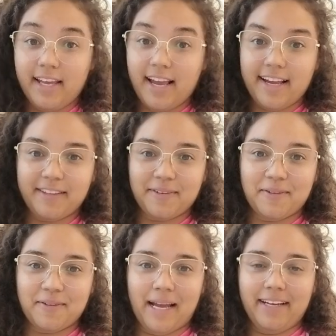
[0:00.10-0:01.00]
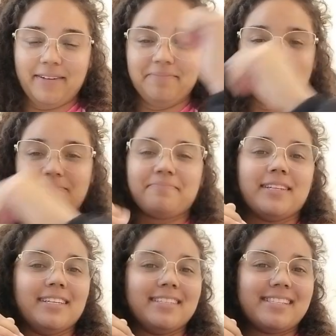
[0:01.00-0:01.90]
E aí, tudo bem?
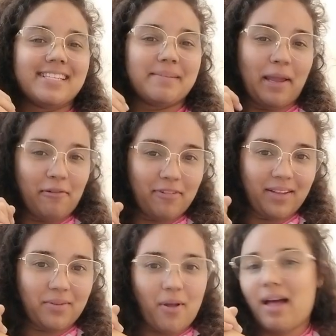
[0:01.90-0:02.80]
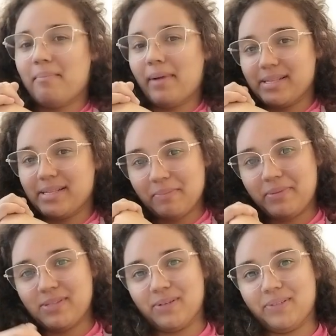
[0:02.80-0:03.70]
Seja bem-vindo a mais um
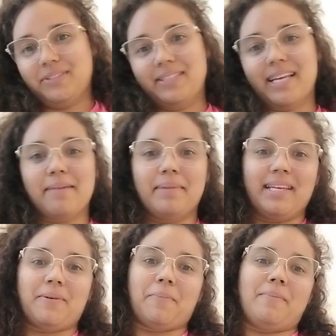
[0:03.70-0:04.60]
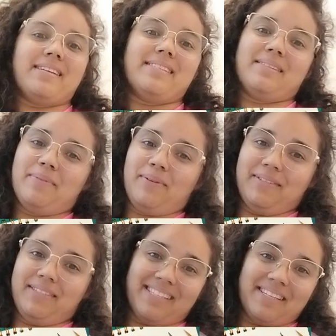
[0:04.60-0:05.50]
episódio de Emily no País da
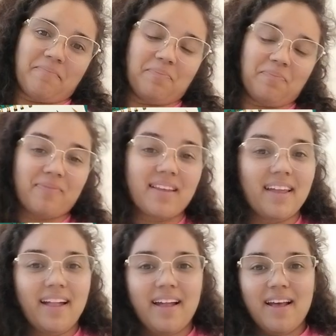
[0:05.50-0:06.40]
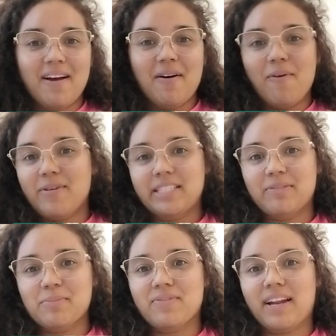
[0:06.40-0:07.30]
Biologia. Hoje
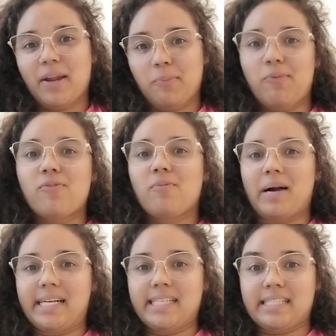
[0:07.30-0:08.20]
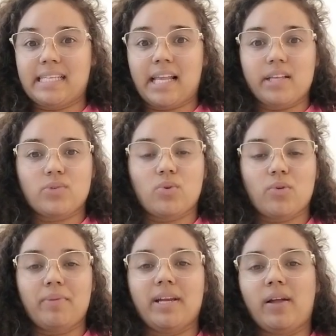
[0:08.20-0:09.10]
vamos falar um pouco mais
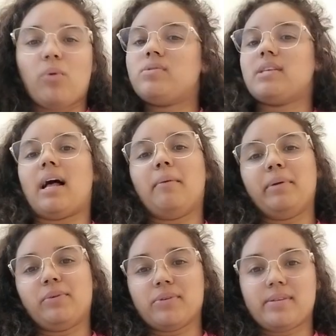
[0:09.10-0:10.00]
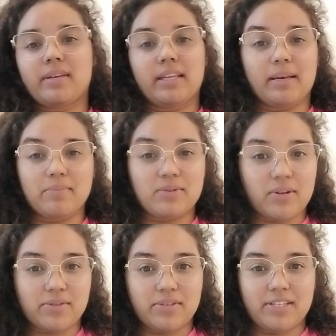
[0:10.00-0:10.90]
sobre os hábitos que temos
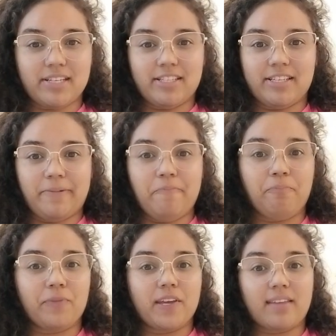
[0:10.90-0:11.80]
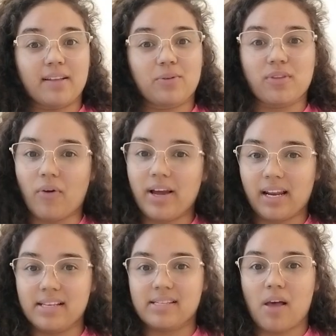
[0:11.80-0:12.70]
no nosso dia a dia, que tem total
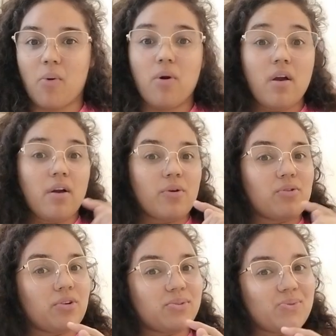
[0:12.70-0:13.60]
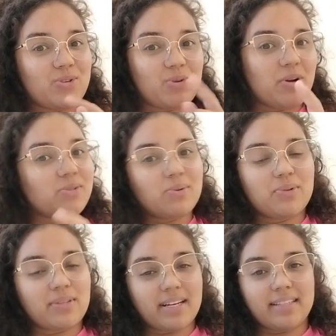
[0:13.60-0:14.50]
relação com o nosso último
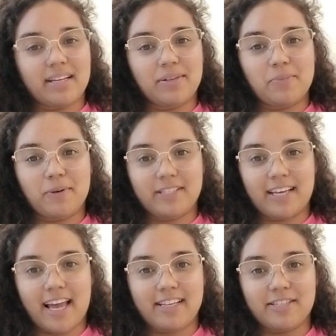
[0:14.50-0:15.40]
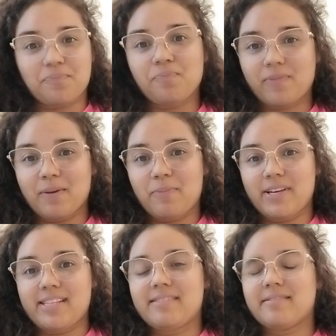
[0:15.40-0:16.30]
assunto tratado no podcast.
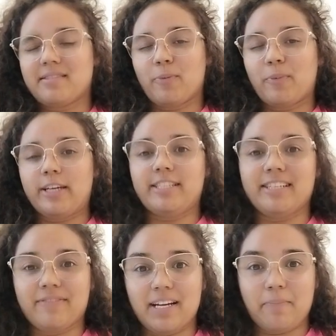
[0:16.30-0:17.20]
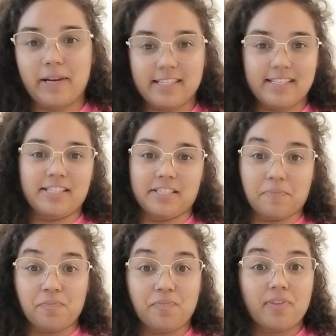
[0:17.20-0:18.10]
Depois dá uma olhadinha, vale a pena
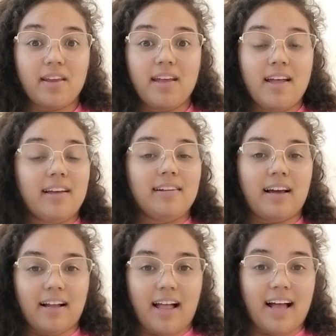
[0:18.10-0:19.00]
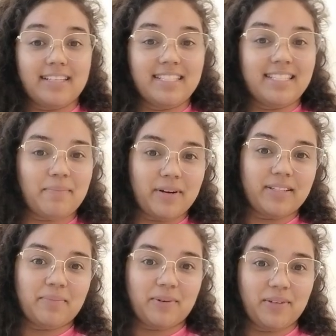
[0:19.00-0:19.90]
assistir. Lá a gente
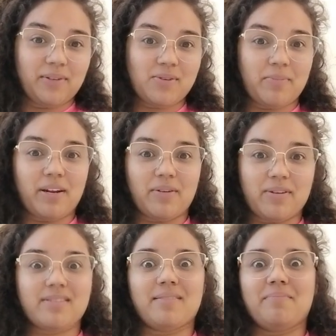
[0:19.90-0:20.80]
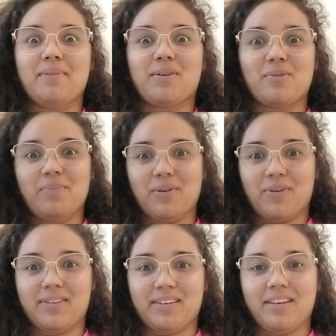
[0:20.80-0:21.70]
aborda muito sobre a nossa
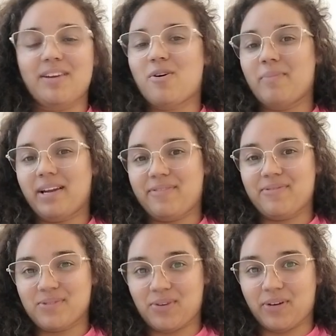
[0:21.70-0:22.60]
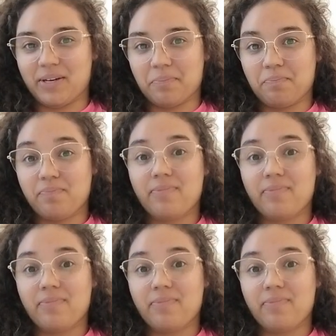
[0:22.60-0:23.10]
microbiota e como ela funciona.